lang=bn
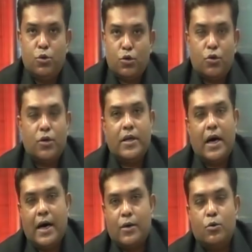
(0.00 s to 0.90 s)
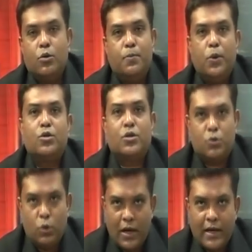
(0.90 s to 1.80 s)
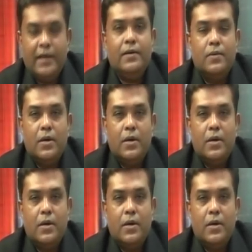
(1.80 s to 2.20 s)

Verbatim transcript: উত্তরণের আর কোনো পথ খোলা নেই